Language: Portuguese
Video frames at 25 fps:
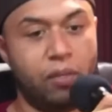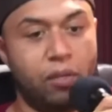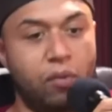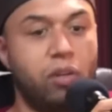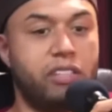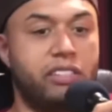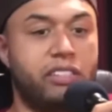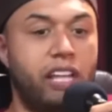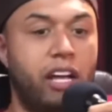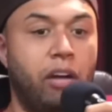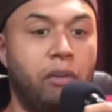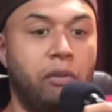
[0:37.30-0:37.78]
a
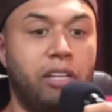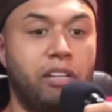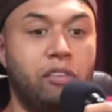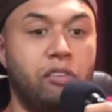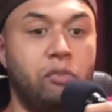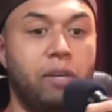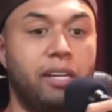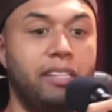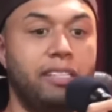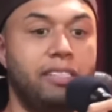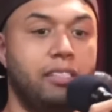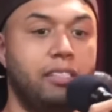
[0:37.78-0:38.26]
tal da
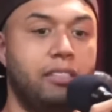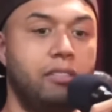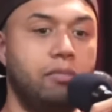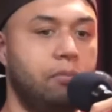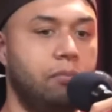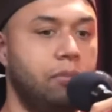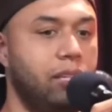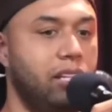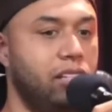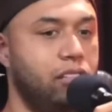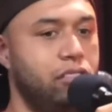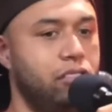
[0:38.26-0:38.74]
doença do
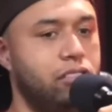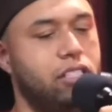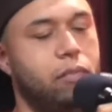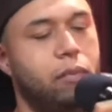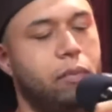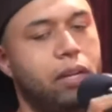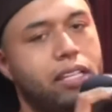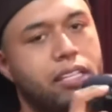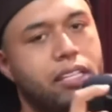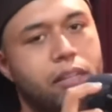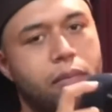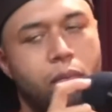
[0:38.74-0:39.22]
beijo,
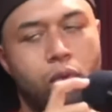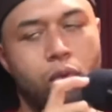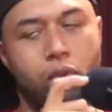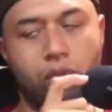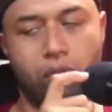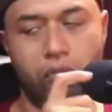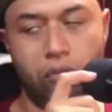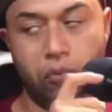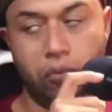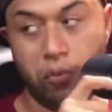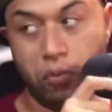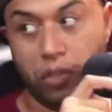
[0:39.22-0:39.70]
chamada
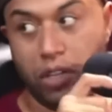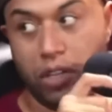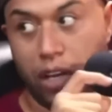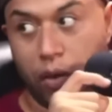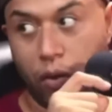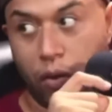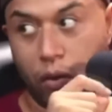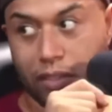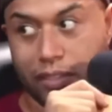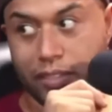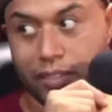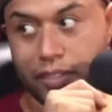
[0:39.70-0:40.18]

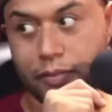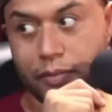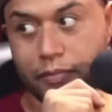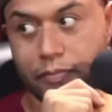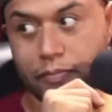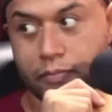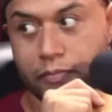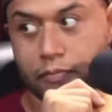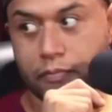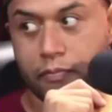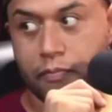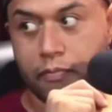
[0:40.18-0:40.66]
mononucleose.
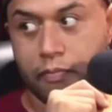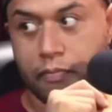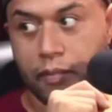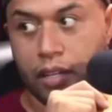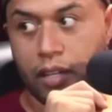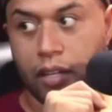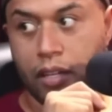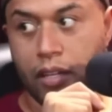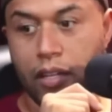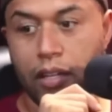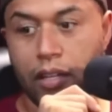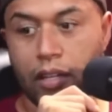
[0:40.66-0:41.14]
É o
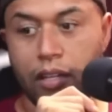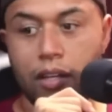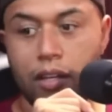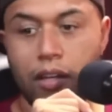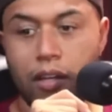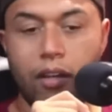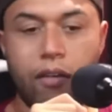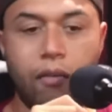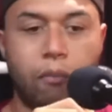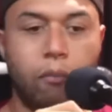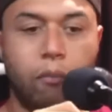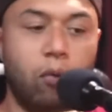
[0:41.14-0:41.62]
karma é o nome
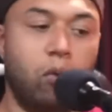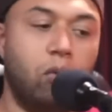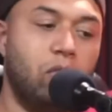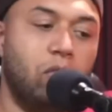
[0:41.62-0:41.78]
disso daí.